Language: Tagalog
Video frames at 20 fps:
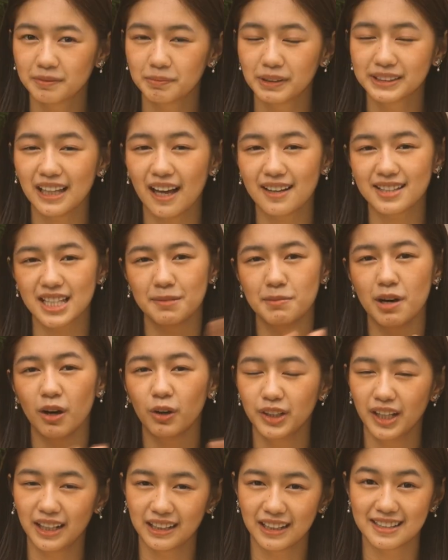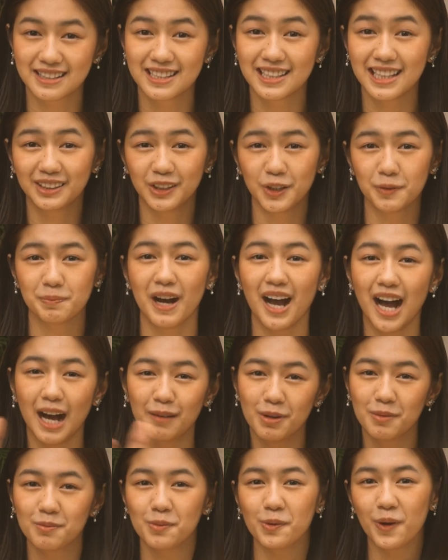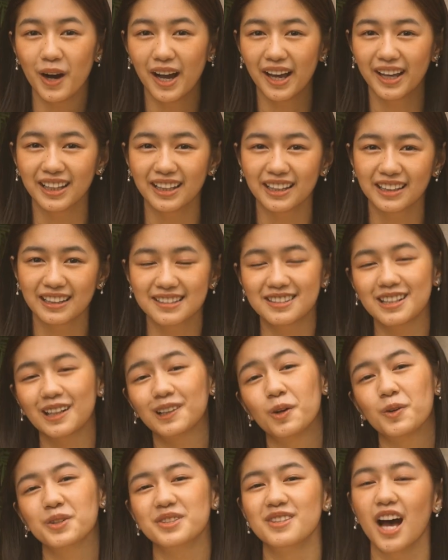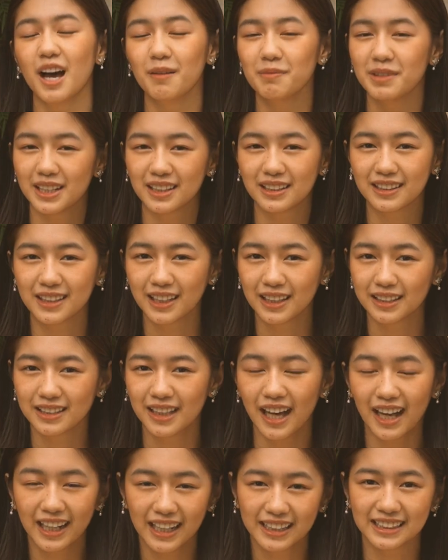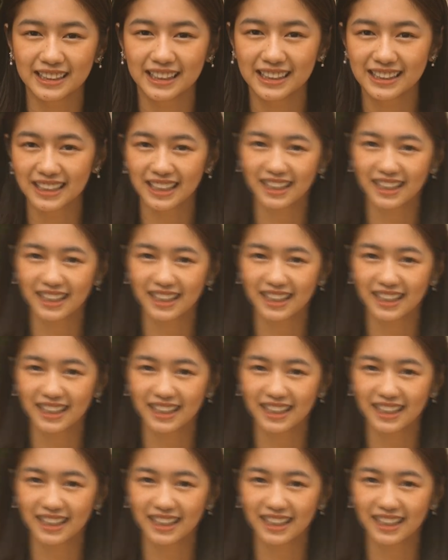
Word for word: pag nakasama ko na agad, sila na yung panghabang buhay. Kasi close na kami, ang agad-agad